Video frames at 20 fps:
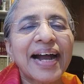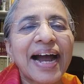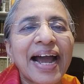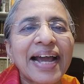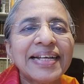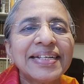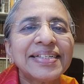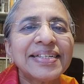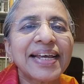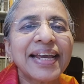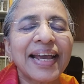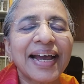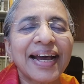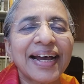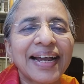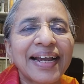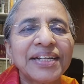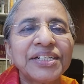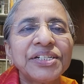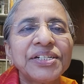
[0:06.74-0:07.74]
ఐసయ
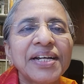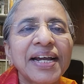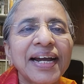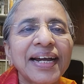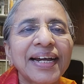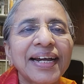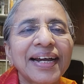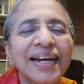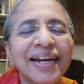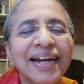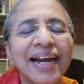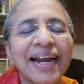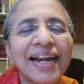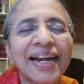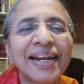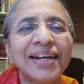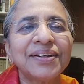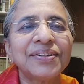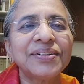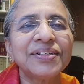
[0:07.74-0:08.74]
ఏషియా
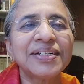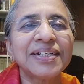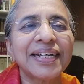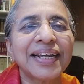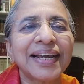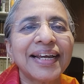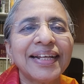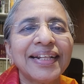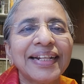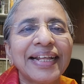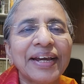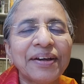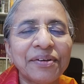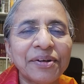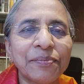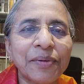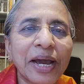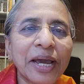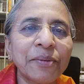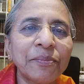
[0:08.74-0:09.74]
కళ్ళ నుంచి
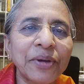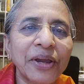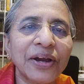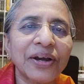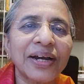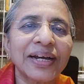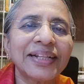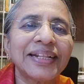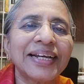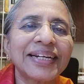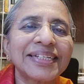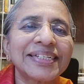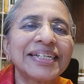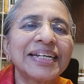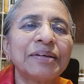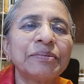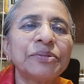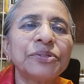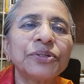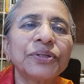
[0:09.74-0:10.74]
దేవుని మహిమ యొక్క
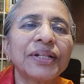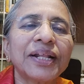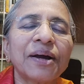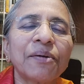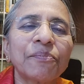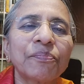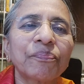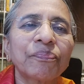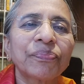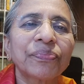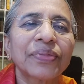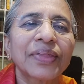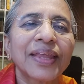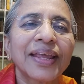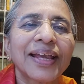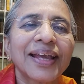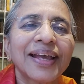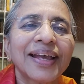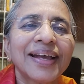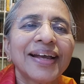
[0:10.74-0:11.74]
దర్శనం చూద్దాం
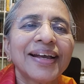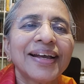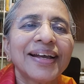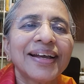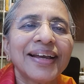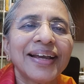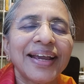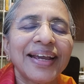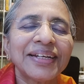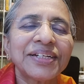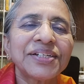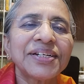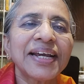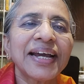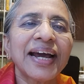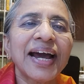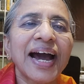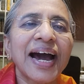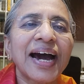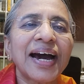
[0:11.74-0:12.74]

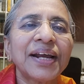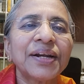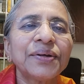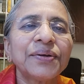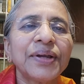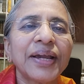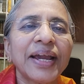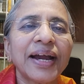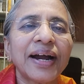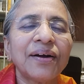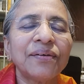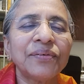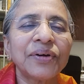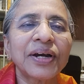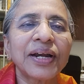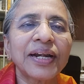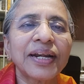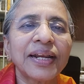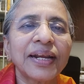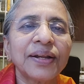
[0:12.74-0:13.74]
ఏషియా ఆరు
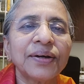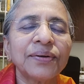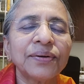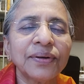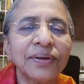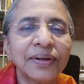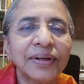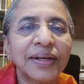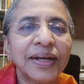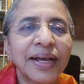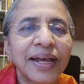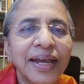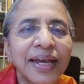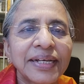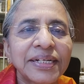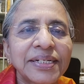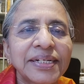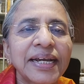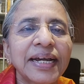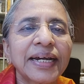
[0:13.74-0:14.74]
ఒకటిలో
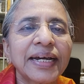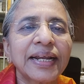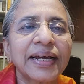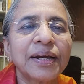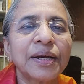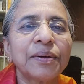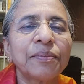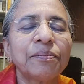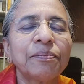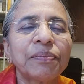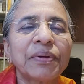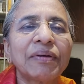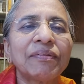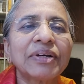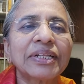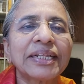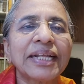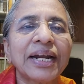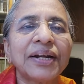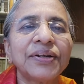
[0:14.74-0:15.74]
ఏషియా
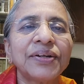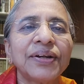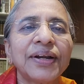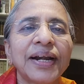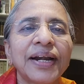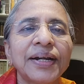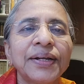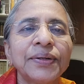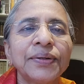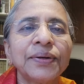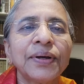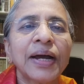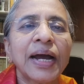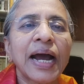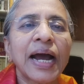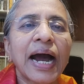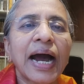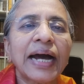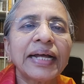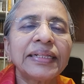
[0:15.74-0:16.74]
ప్రవక్త అంటున్నాడు
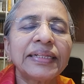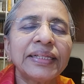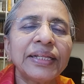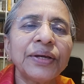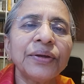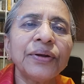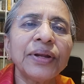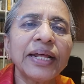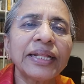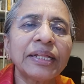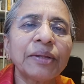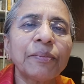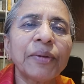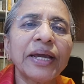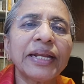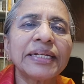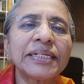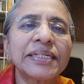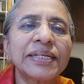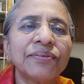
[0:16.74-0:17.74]

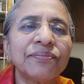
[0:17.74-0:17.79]
అత్యున్నతమైన